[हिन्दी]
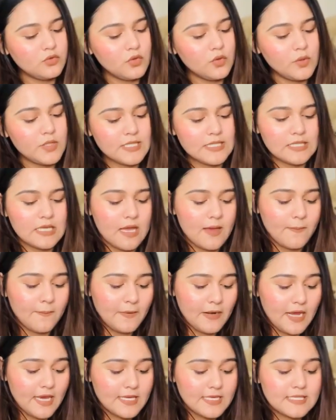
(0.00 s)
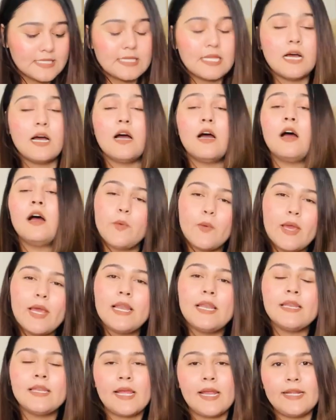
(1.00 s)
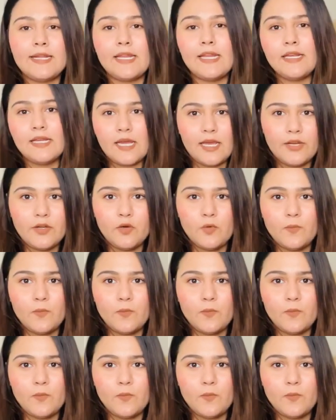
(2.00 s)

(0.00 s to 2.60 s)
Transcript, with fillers: तो इसका प्राइस था ट्वेल्व नाइन्टी नाइन